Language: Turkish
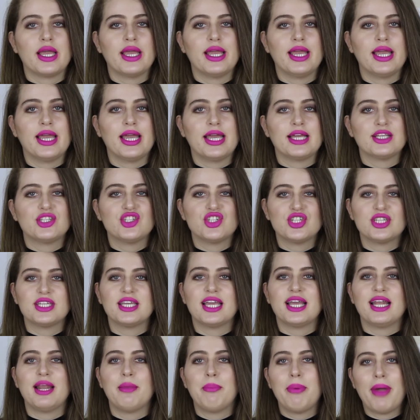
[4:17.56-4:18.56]
e,
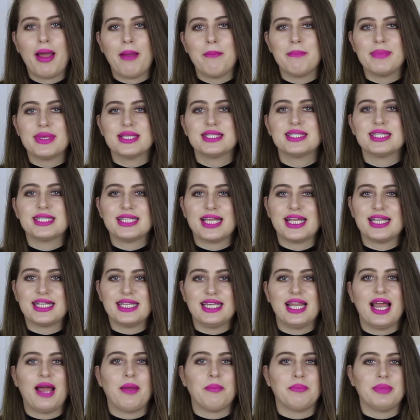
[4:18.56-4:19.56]
çingene pembesi
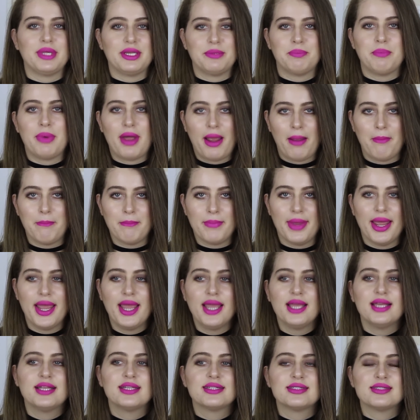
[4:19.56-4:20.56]
denilen bir
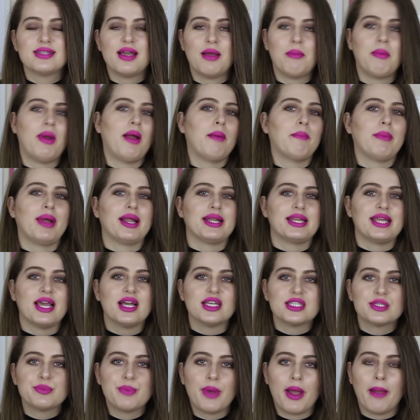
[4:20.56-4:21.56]
pembe tamamen
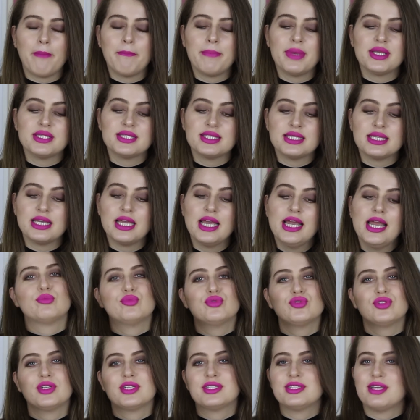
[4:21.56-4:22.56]
yaz pembesi.
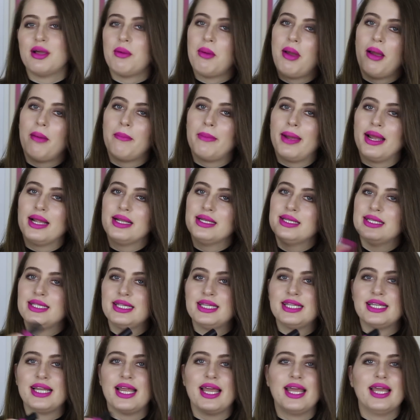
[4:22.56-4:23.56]
Bu da tamamen
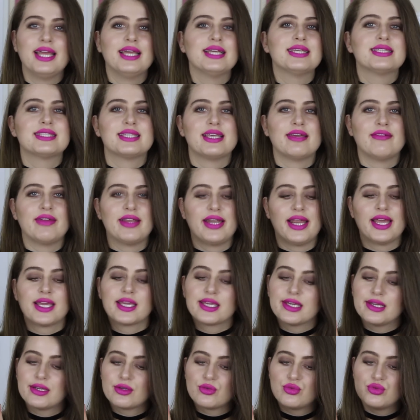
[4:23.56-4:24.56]
yine
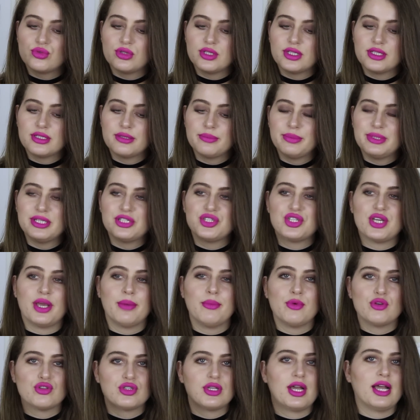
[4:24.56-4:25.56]
severek
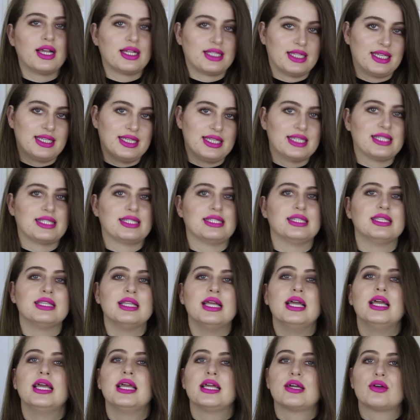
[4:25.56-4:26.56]
kullanabileceğim, özellikle
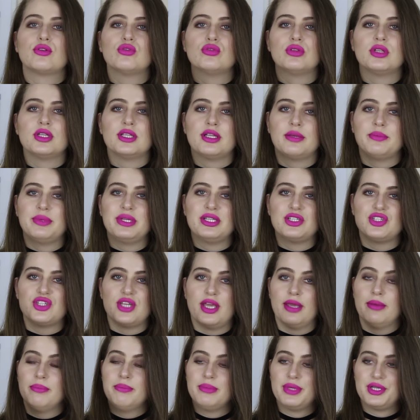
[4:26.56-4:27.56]
yazın
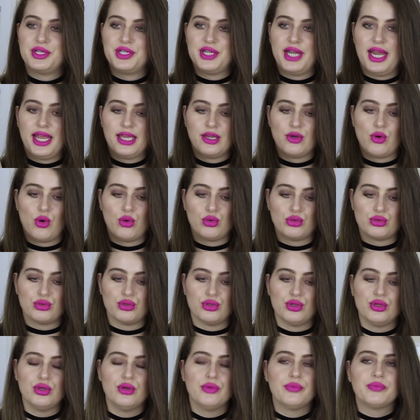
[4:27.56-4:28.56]
kullanabileceğim bir renk
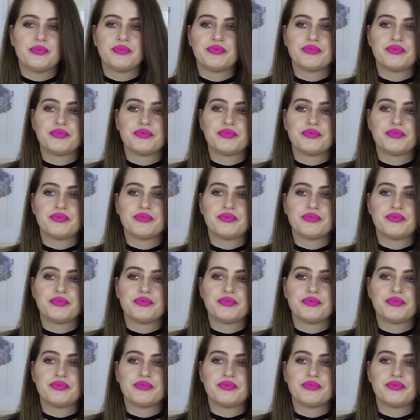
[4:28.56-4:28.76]
oldu.